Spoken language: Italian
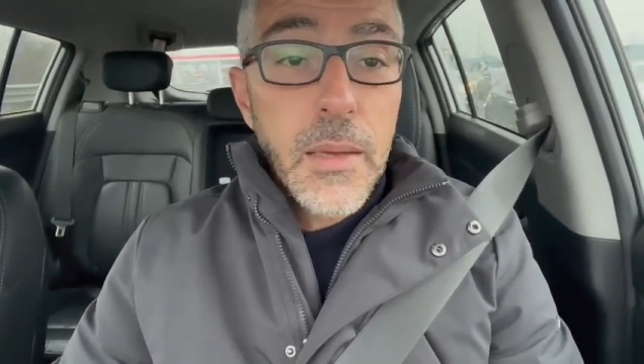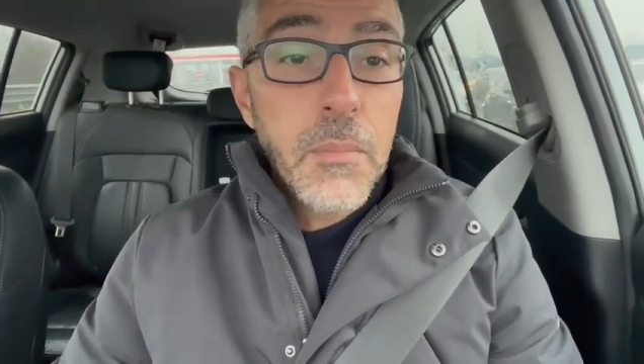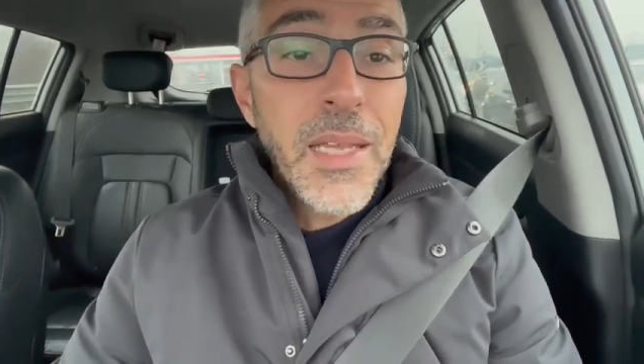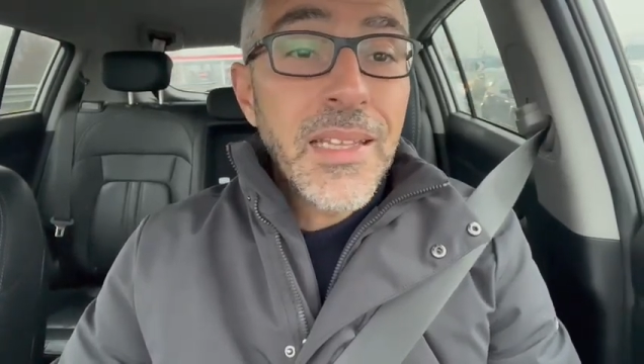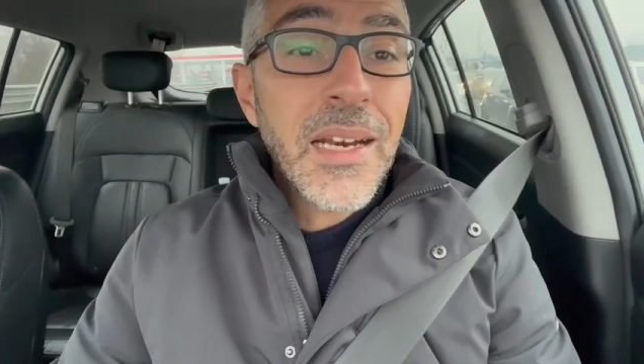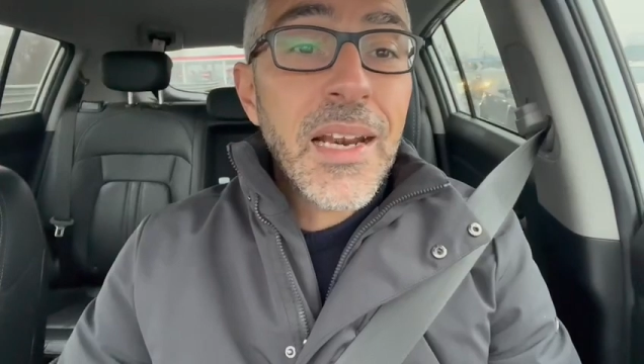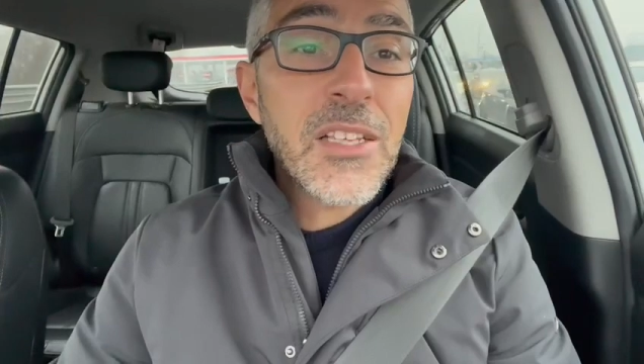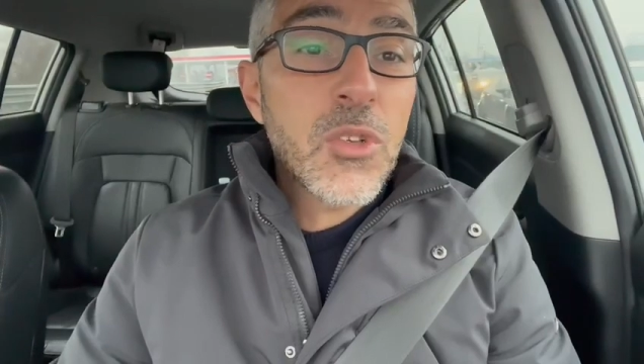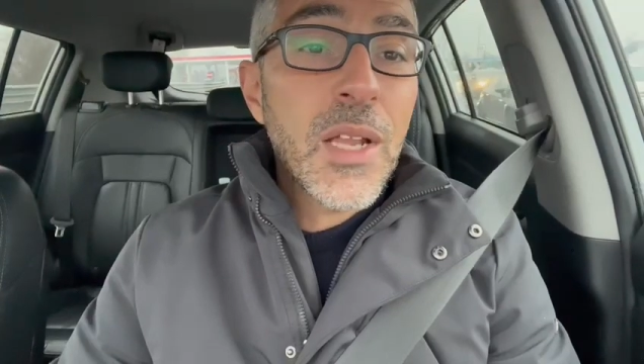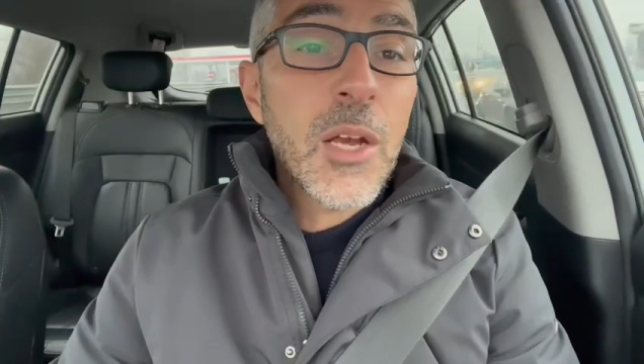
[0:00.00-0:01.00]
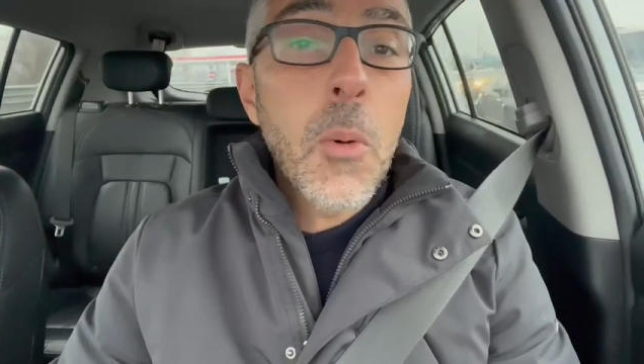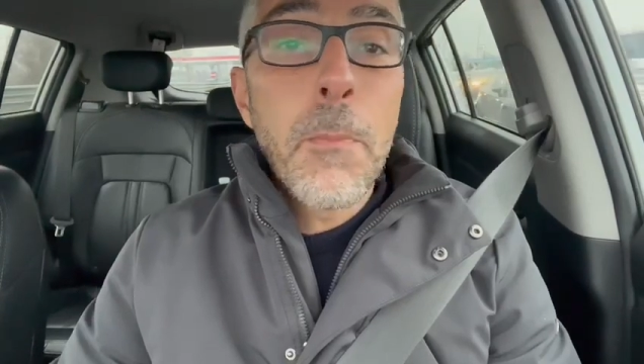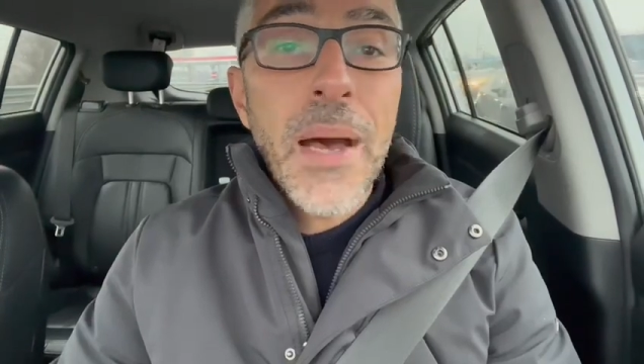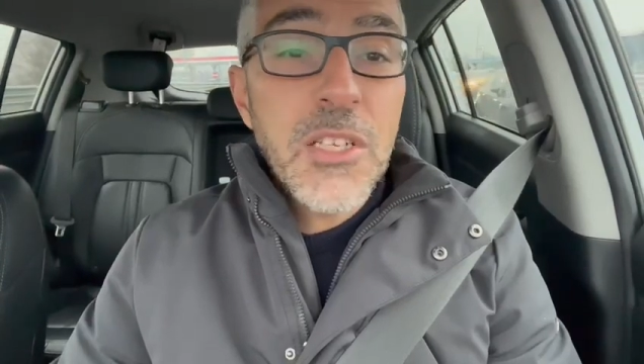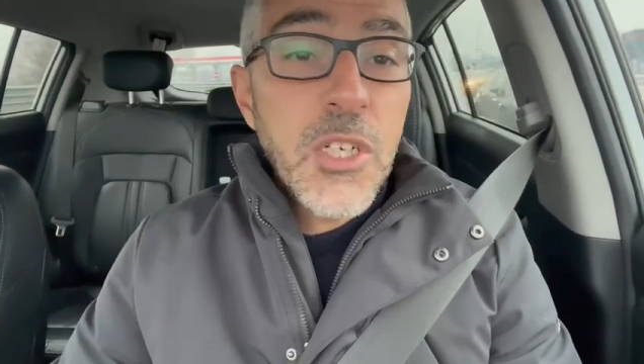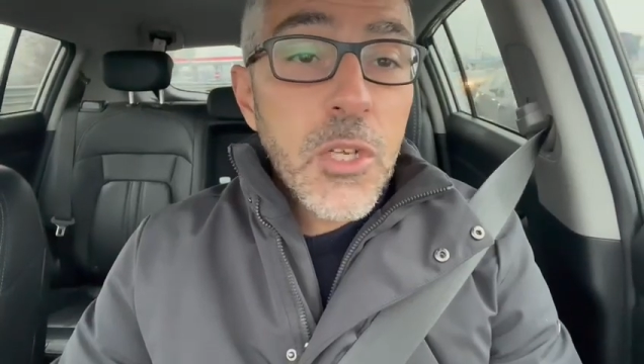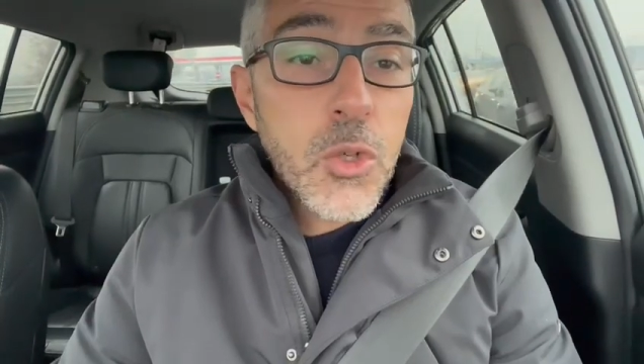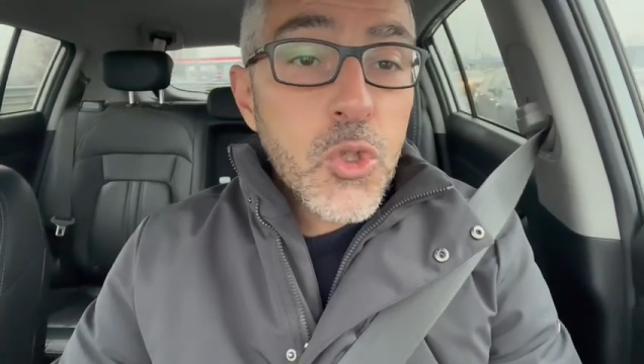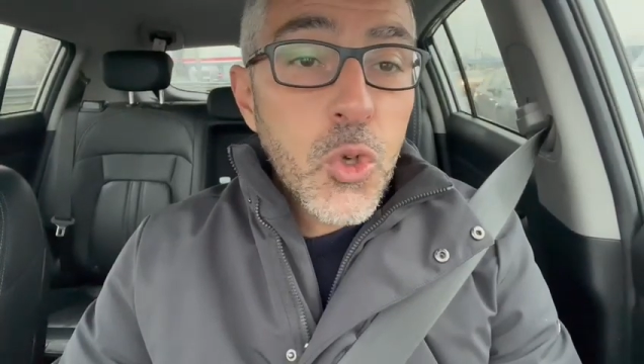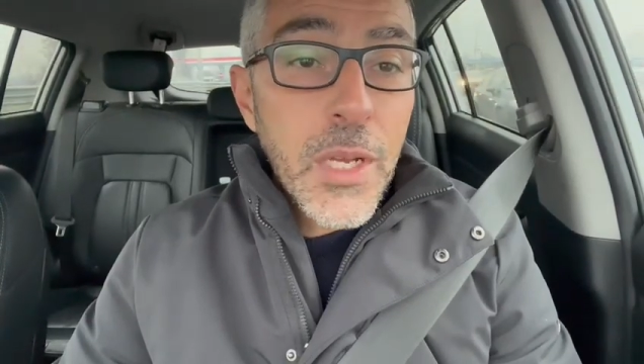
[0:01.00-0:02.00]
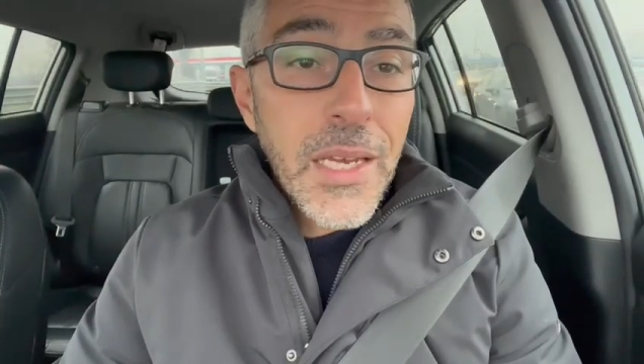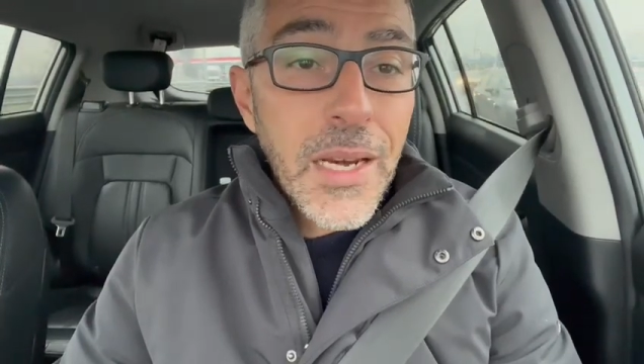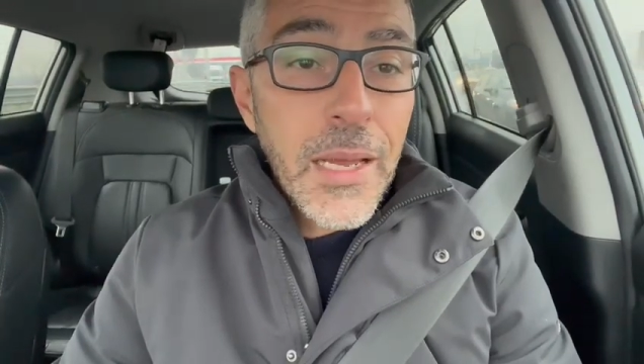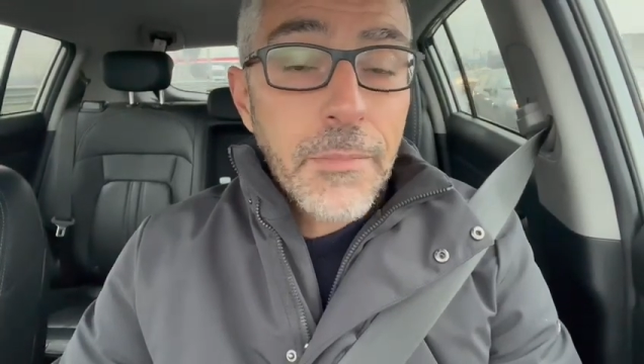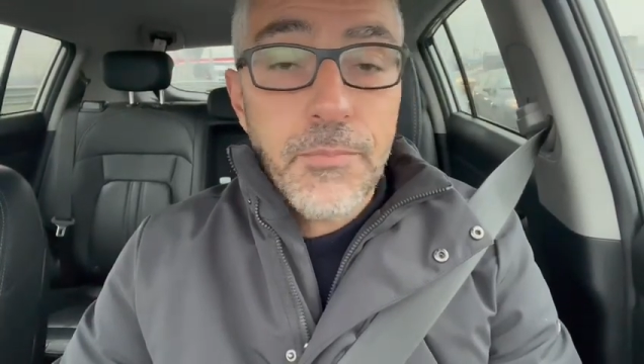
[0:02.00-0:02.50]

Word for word: mentre il resto della compagine rossonera